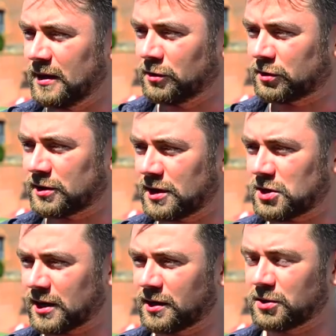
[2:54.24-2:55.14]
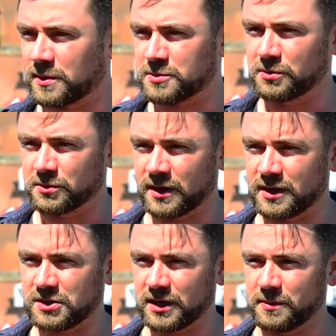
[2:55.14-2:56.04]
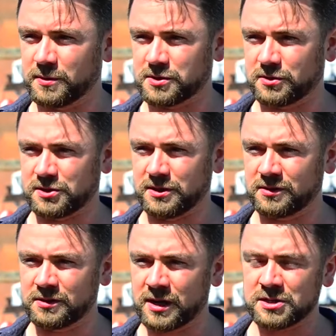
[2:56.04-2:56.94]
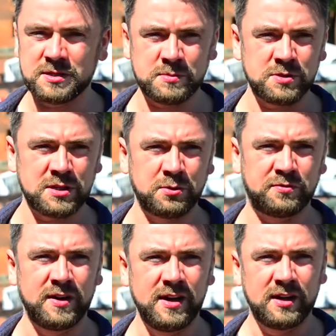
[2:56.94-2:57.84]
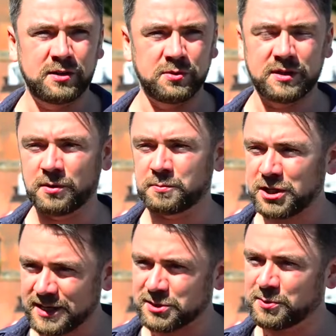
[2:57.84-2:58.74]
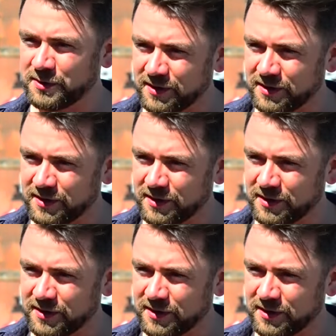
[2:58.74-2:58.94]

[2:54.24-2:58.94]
dotknięcie jakiegoś absolutu, jakiejś takiej boskości. To, to każdy z muzyków, który to przeżył,